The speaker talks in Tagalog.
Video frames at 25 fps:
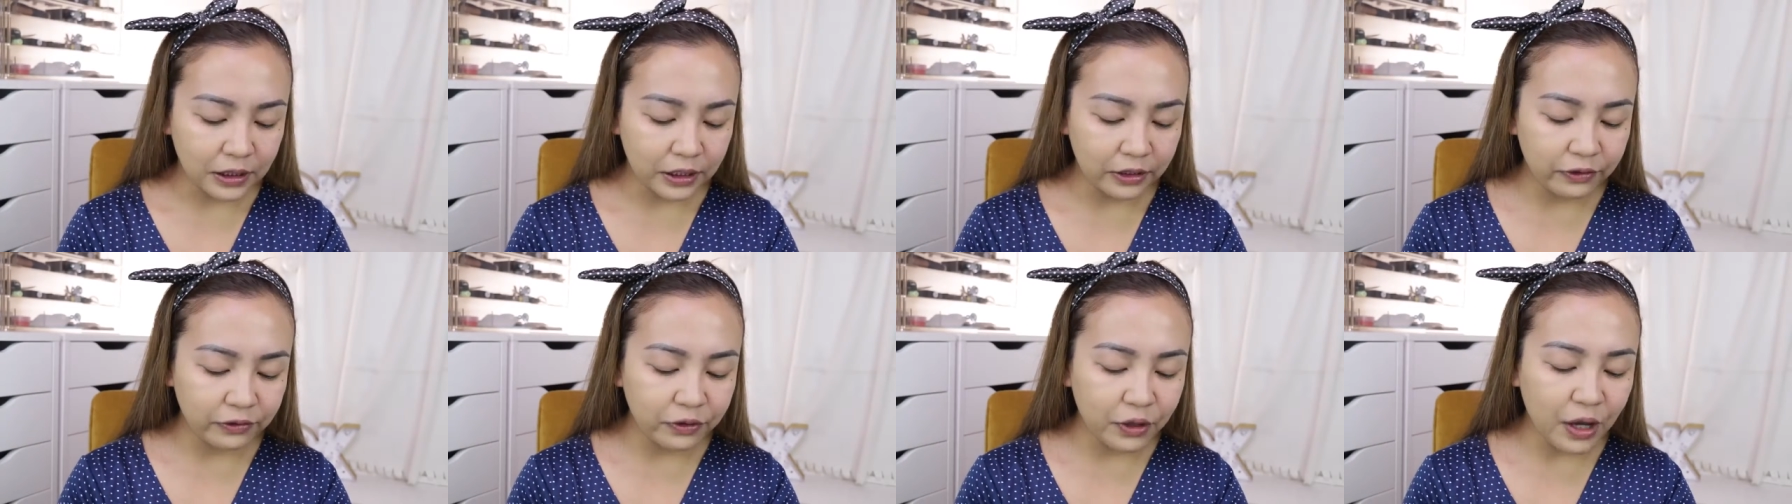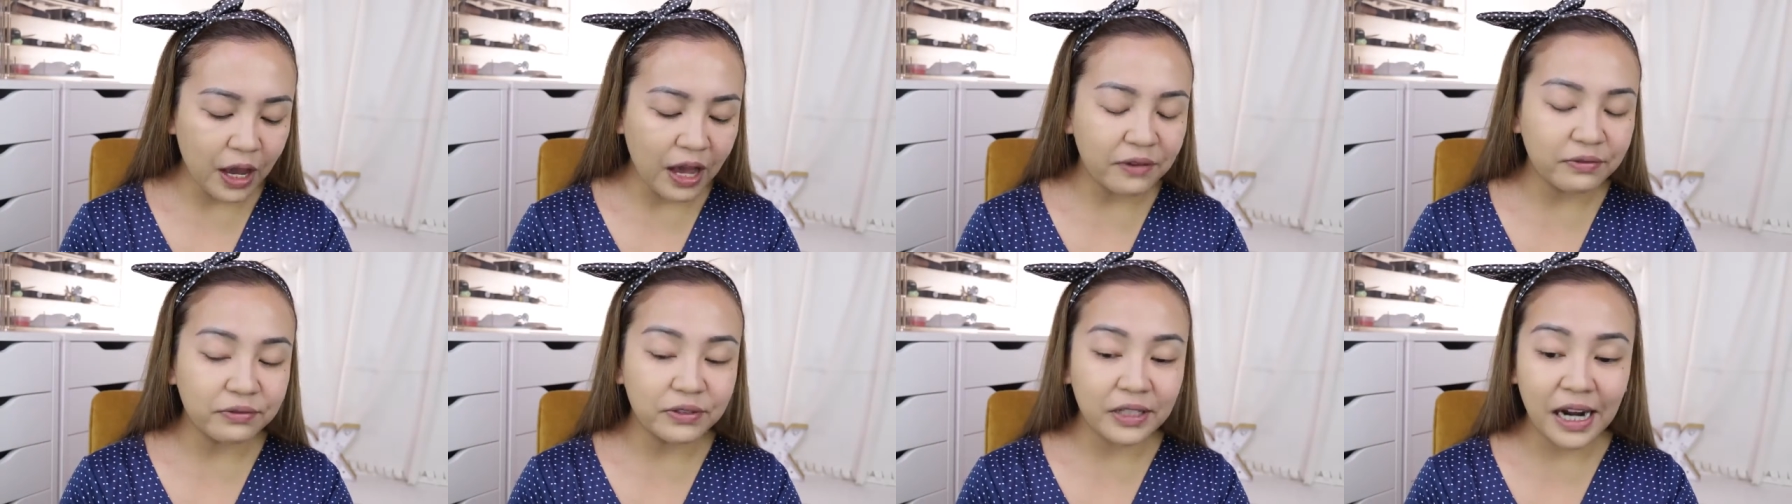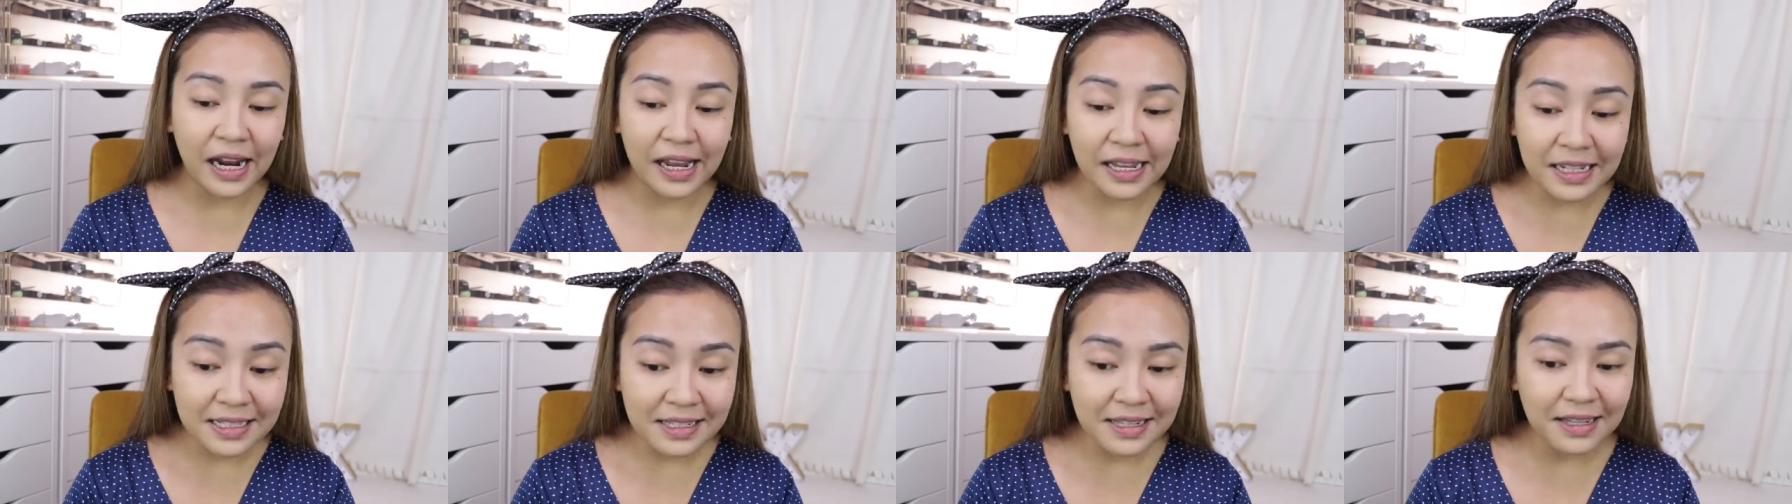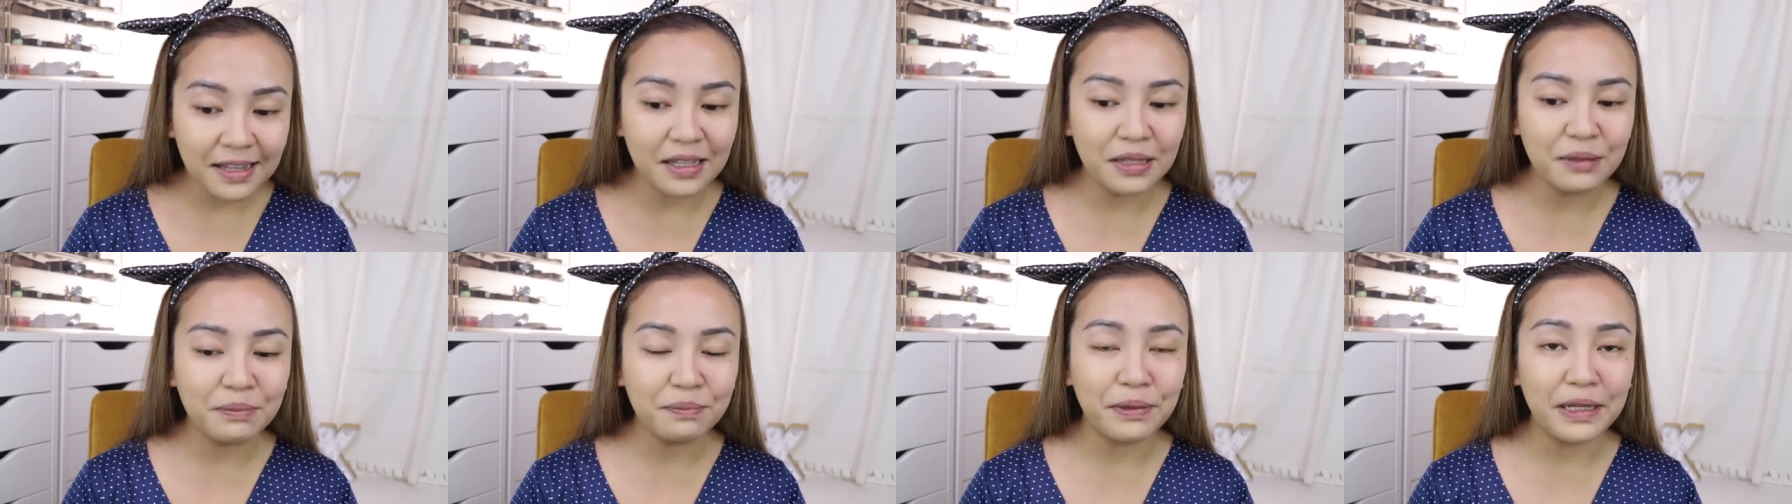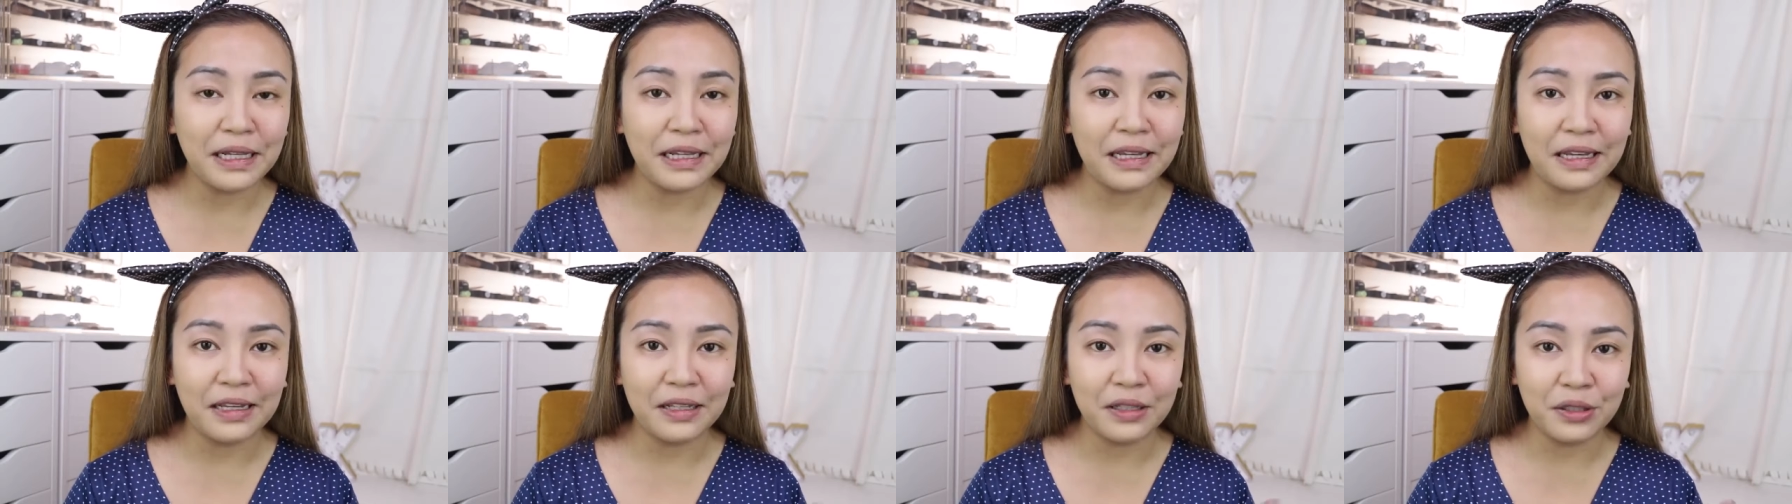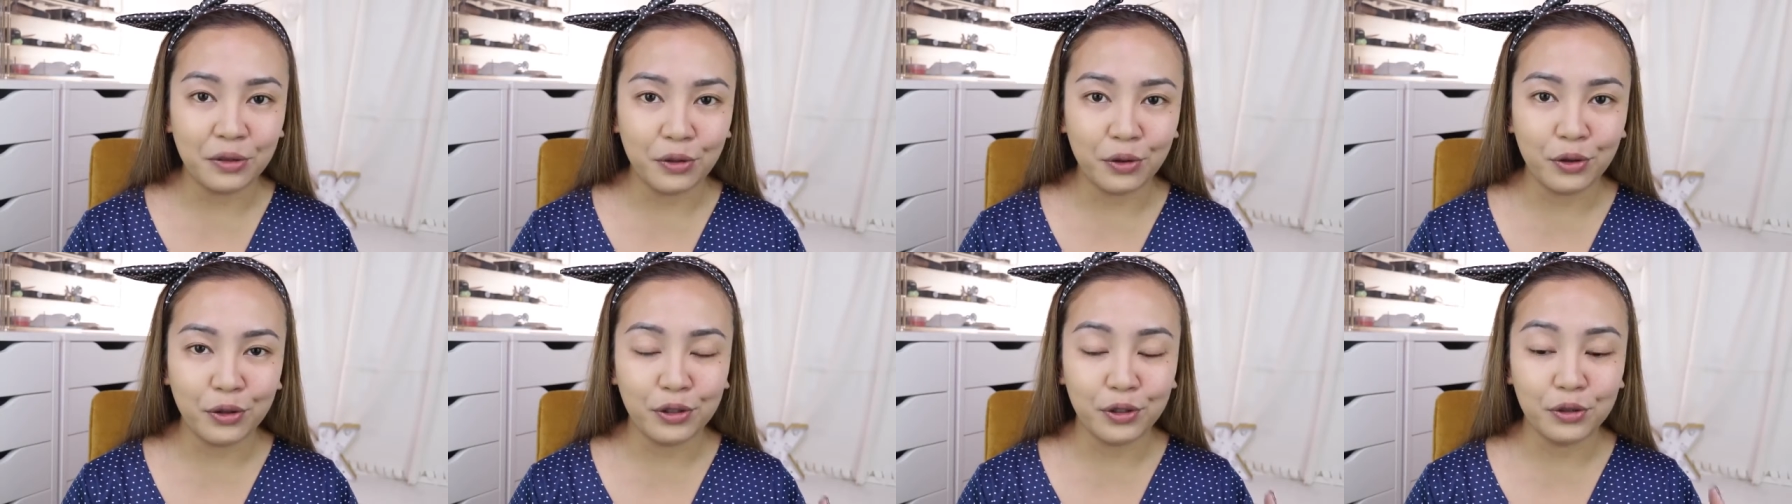If you have dry skin,
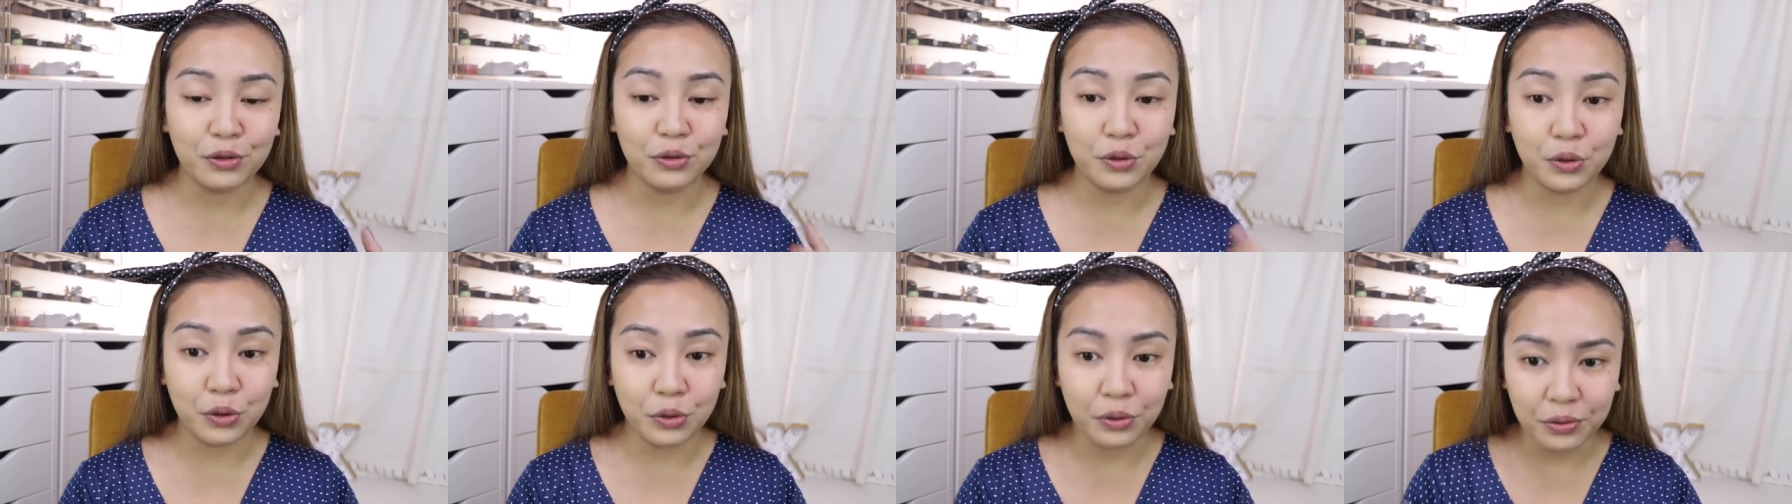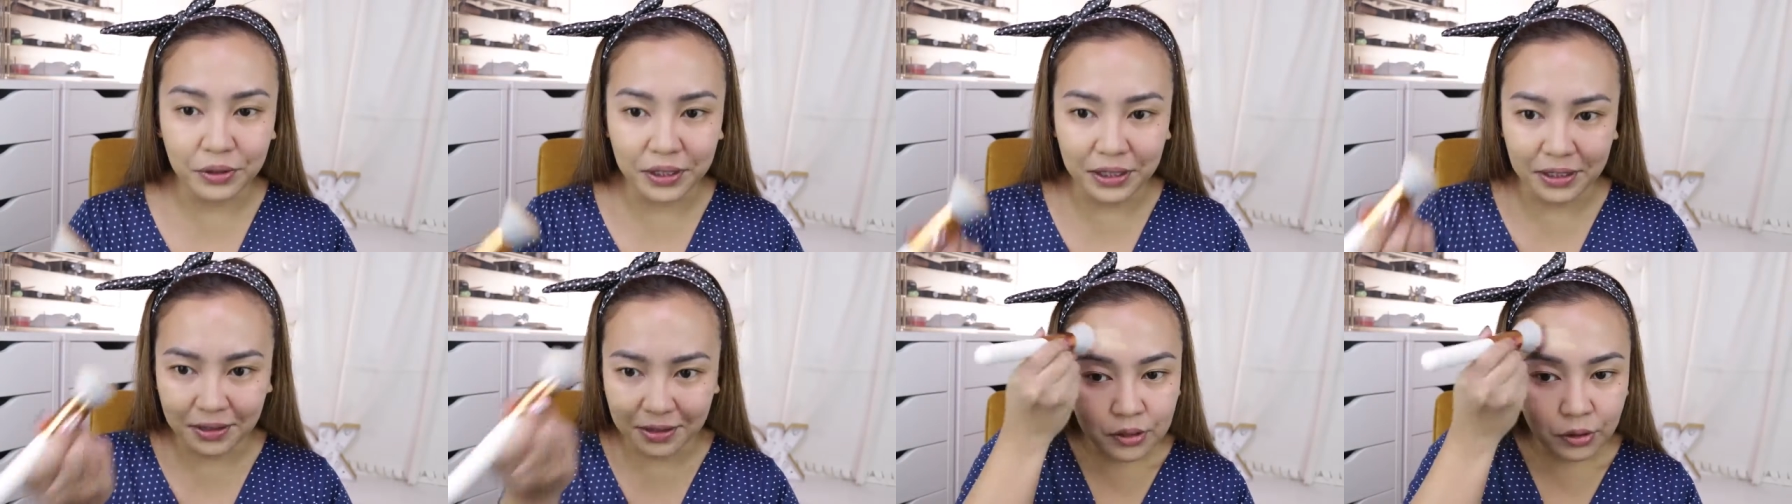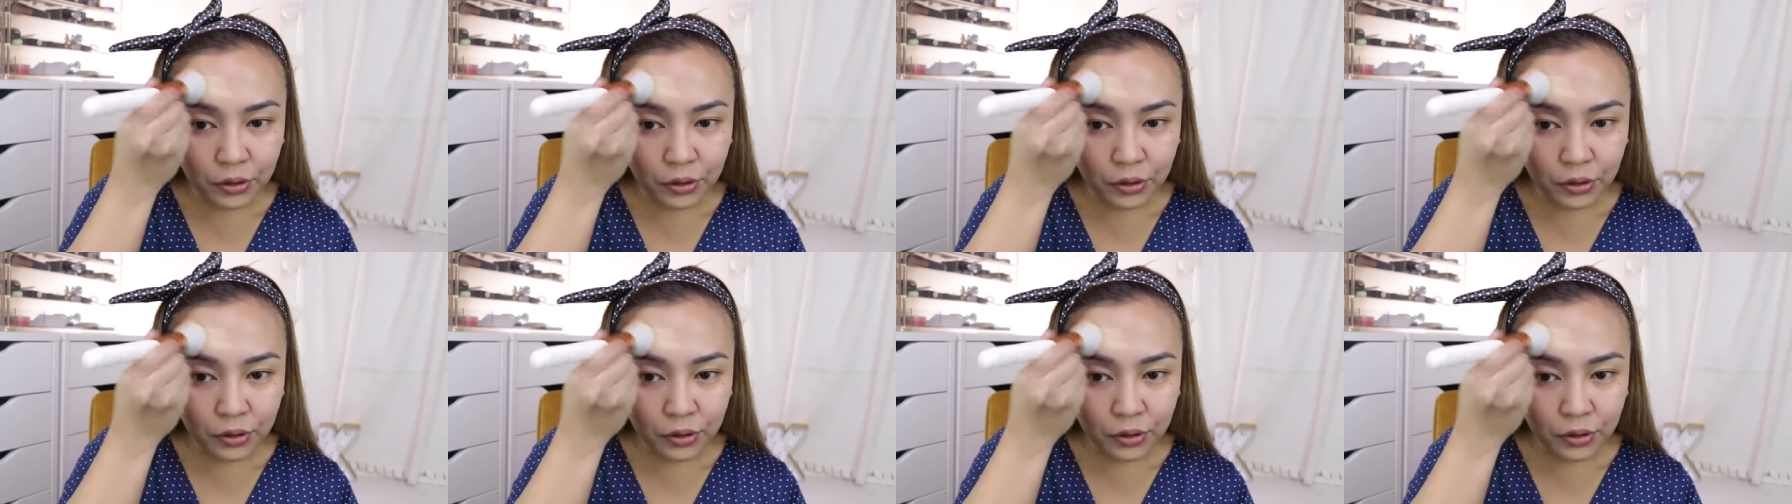piliin nyo yung dewy.